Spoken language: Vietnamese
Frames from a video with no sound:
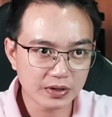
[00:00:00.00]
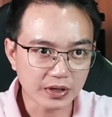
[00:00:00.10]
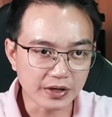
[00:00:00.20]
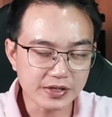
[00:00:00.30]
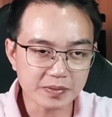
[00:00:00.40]

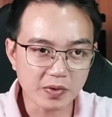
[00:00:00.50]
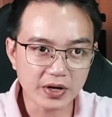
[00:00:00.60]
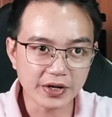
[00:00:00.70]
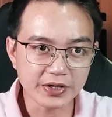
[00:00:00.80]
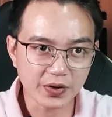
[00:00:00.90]
Thở ra một
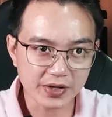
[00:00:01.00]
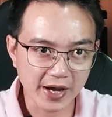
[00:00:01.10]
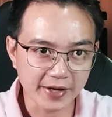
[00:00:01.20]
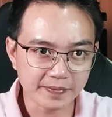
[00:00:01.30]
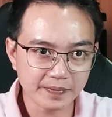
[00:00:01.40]
hơi rõ
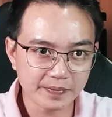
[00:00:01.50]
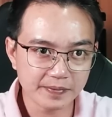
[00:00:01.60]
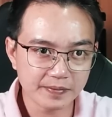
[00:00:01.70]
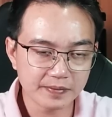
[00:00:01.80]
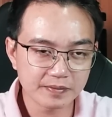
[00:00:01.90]
dài,
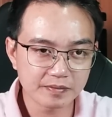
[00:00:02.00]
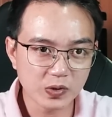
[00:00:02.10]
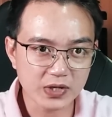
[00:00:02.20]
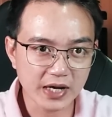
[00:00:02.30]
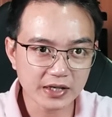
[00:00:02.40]

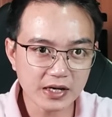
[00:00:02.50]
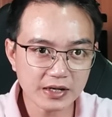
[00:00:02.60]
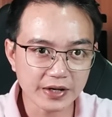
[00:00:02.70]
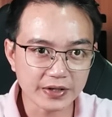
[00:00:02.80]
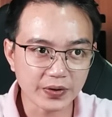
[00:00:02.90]
Boran cất
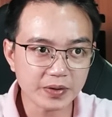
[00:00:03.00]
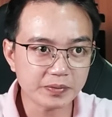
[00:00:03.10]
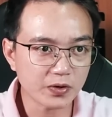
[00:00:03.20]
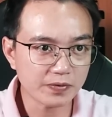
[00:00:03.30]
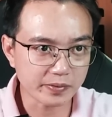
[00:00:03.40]
lời hỏi ông
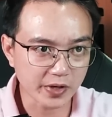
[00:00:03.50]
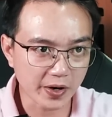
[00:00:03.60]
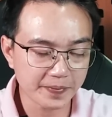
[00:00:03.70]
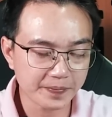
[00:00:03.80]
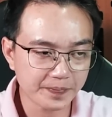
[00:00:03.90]
chủ phòng trọ.